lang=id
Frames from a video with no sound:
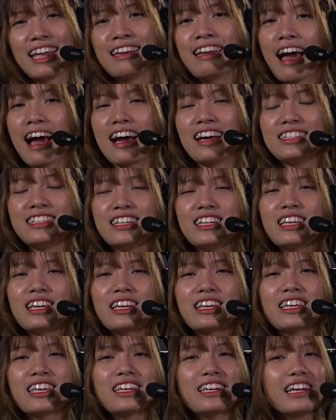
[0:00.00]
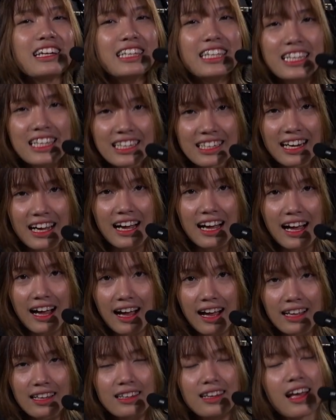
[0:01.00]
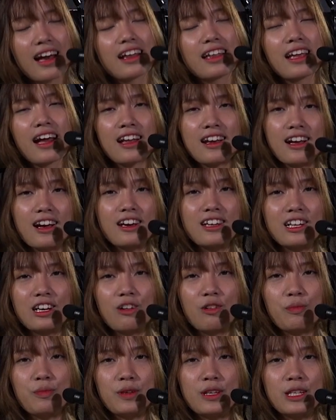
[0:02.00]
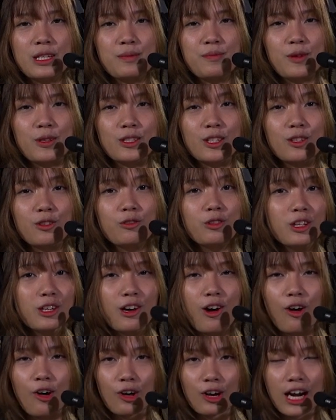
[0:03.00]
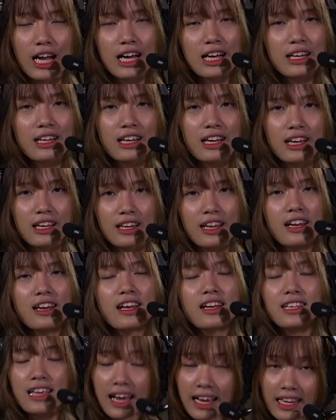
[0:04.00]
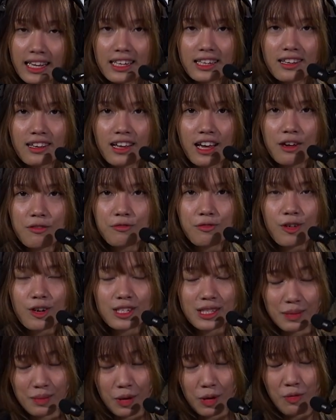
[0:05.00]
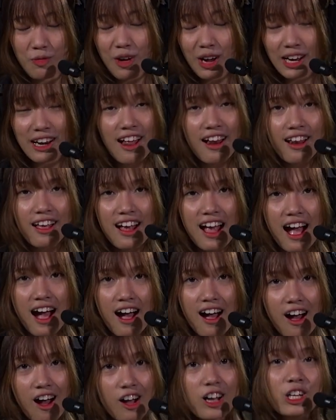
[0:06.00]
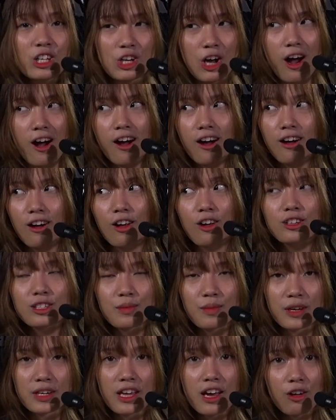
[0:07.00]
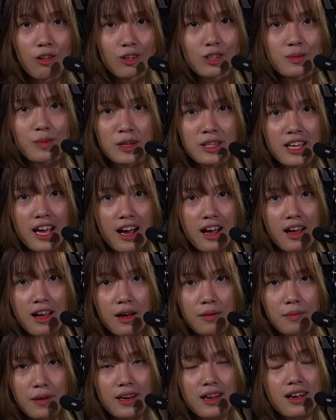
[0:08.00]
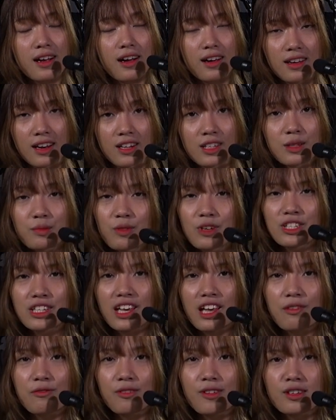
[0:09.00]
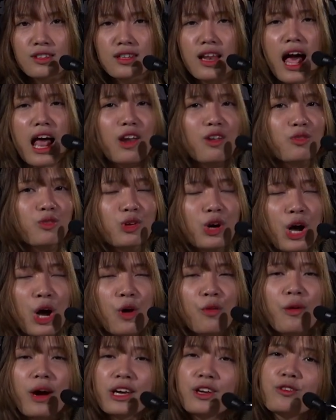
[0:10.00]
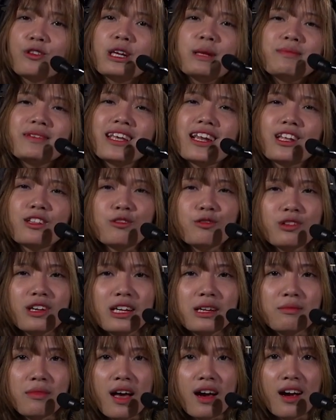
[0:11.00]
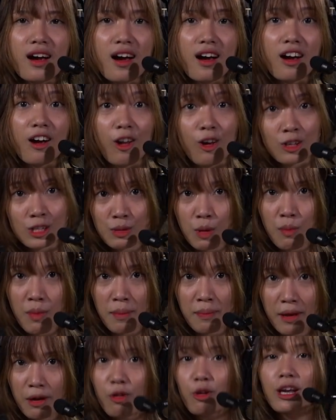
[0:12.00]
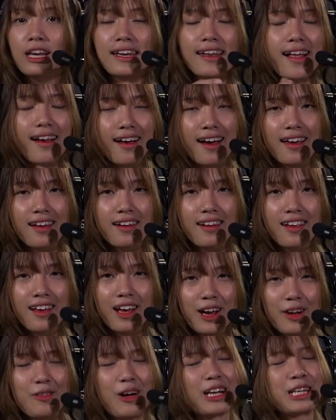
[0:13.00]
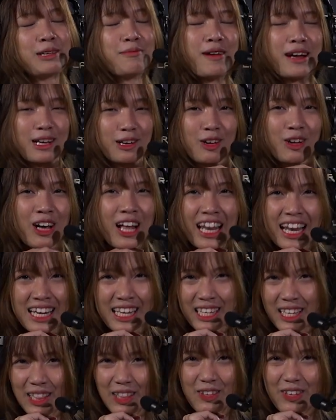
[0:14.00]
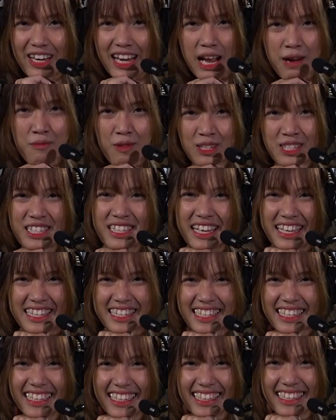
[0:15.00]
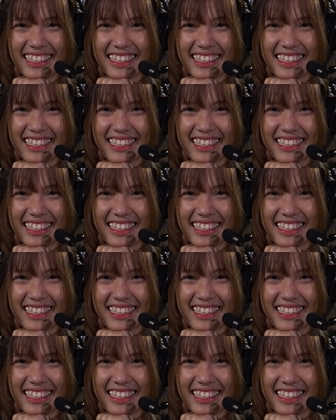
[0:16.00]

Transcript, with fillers: Nah, jadi kira-kira dari anak-anak kopi sport itu tiga orang, dia nanyain ke Genfo sama gue kenal nggak? Enggak, kalau sama dia, kalau sama dia, pada nggak kenal semua si Genfo selalu. Wah Yudip nyeletuk dari belakang, kalau sama bapak lu kenal kan? Wah gimana kalau kalian digituin, emosi nggak sih?